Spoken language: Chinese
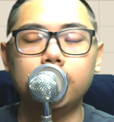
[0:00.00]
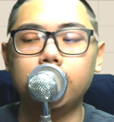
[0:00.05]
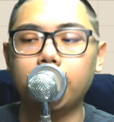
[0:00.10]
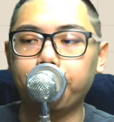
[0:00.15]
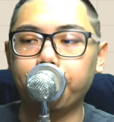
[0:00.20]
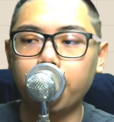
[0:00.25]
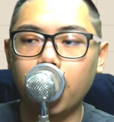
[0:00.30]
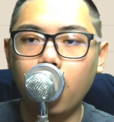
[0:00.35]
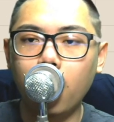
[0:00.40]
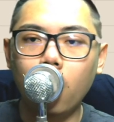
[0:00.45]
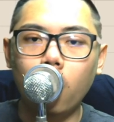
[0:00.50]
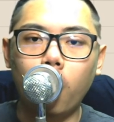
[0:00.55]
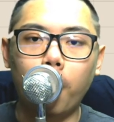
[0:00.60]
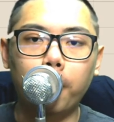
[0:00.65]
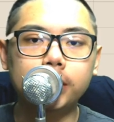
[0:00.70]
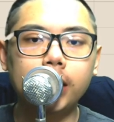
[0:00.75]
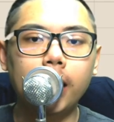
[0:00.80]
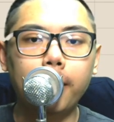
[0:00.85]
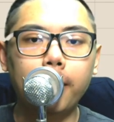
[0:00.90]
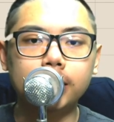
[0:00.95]
一点。我
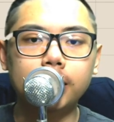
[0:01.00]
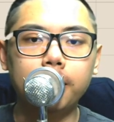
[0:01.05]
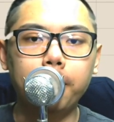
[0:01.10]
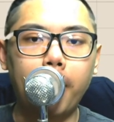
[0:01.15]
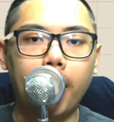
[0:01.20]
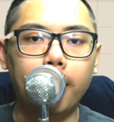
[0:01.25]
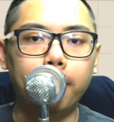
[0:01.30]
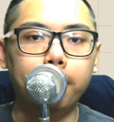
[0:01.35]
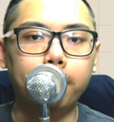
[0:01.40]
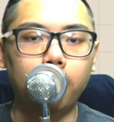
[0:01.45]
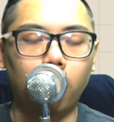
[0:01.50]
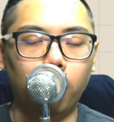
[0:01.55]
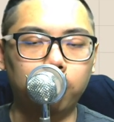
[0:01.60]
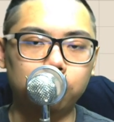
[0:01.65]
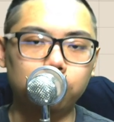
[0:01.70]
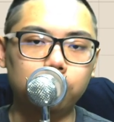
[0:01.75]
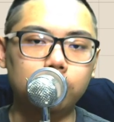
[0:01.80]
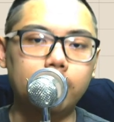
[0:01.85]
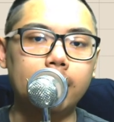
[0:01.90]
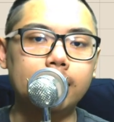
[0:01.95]
们现在把今天盘我们
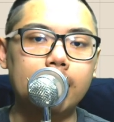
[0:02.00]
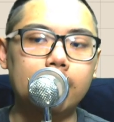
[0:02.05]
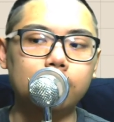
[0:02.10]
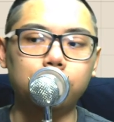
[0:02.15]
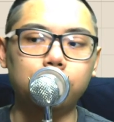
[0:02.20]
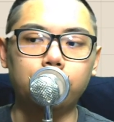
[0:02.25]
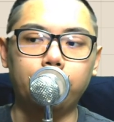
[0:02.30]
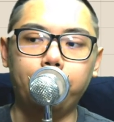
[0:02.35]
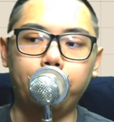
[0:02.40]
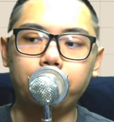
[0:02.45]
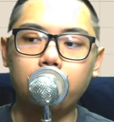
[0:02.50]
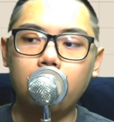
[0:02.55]
继续看下去。